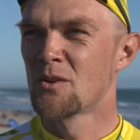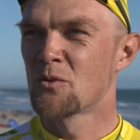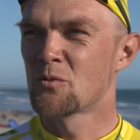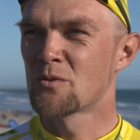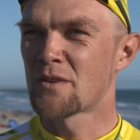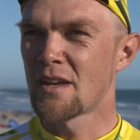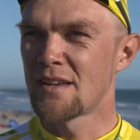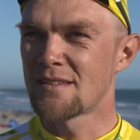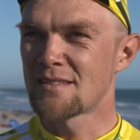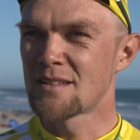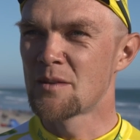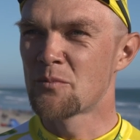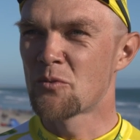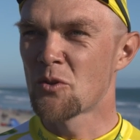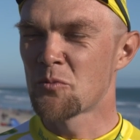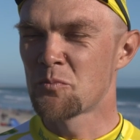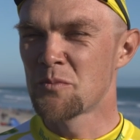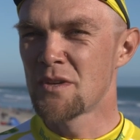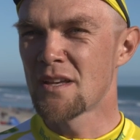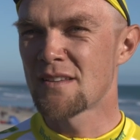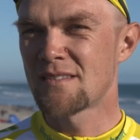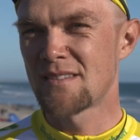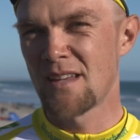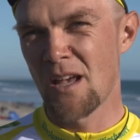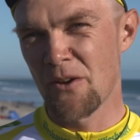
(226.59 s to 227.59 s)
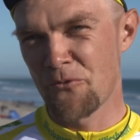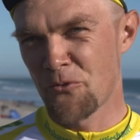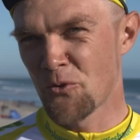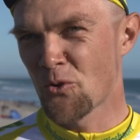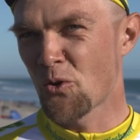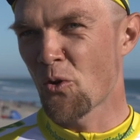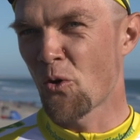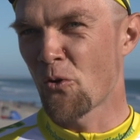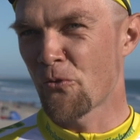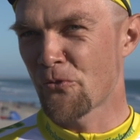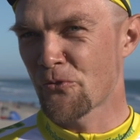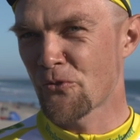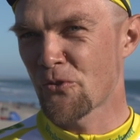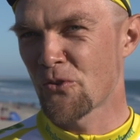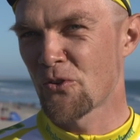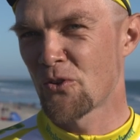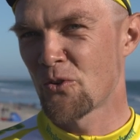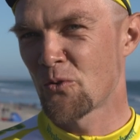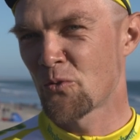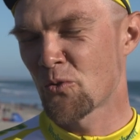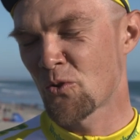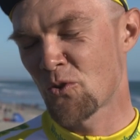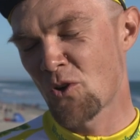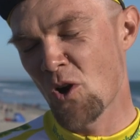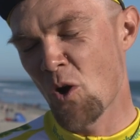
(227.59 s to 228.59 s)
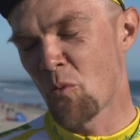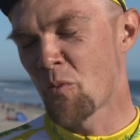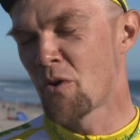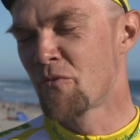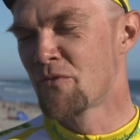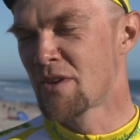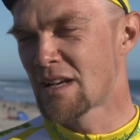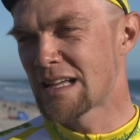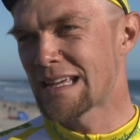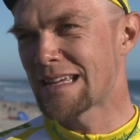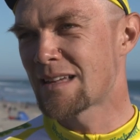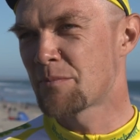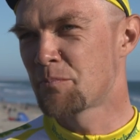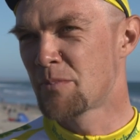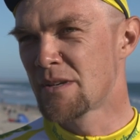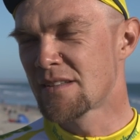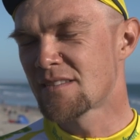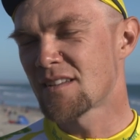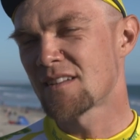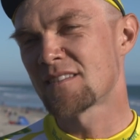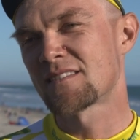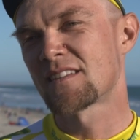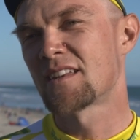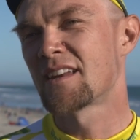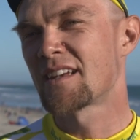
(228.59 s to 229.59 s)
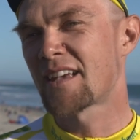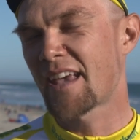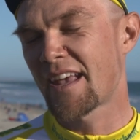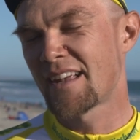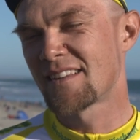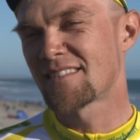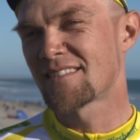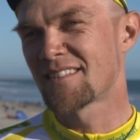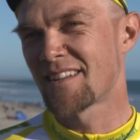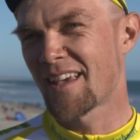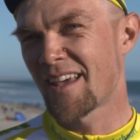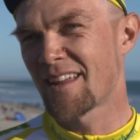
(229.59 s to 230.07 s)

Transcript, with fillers: Und das gibt halt mir sehr viel Kraft und dann kann man wirklich bis an seine Grenzen